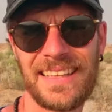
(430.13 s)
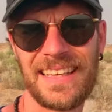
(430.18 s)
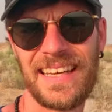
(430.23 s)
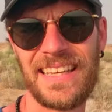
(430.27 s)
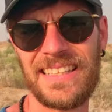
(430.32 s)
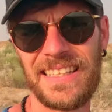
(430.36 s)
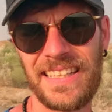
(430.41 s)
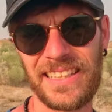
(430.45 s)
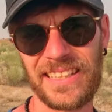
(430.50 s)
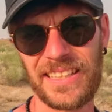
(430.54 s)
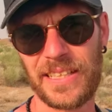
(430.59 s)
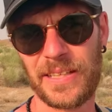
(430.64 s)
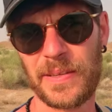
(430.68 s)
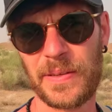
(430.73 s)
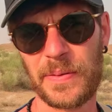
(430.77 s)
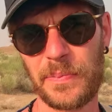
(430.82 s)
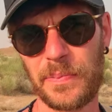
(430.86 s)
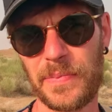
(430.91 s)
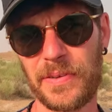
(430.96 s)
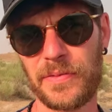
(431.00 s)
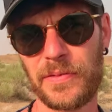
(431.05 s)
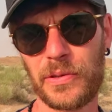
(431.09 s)
E niente,
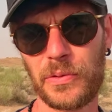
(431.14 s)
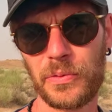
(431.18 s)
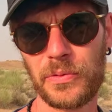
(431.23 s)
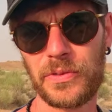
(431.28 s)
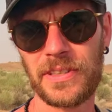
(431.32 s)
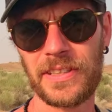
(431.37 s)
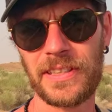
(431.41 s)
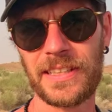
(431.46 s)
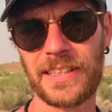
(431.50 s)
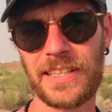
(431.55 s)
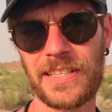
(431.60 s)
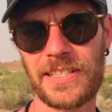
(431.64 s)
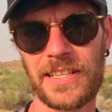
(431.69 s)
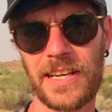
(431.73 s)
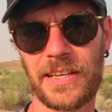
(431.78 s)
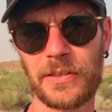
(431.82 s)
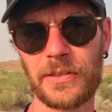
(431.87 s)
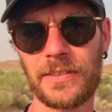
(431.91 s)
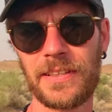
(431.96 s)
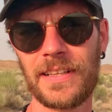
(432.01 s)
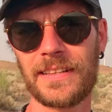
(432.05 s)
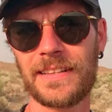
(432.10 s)
benvenuti nel
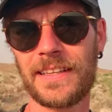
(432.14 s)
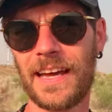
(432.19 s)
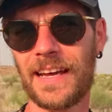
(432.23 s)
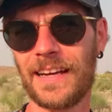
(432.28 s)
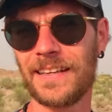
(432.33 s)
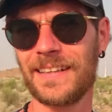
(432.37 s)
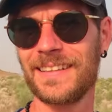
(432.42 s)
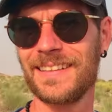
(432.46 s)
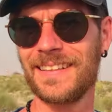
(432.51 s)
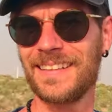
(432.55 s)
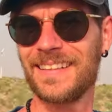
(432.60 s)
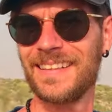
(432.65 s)
deserto del Tao.